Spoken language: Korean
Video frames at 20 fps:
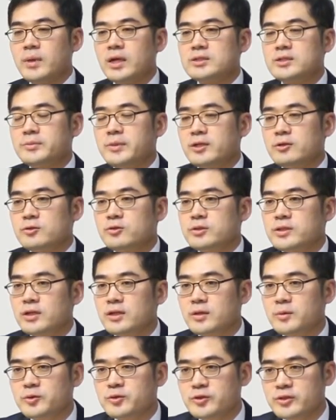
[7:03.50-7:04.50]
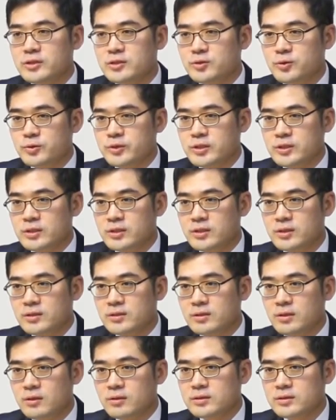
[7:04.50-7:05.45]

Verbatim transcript: 마지막으로 생각해 볼 수 있는 조치는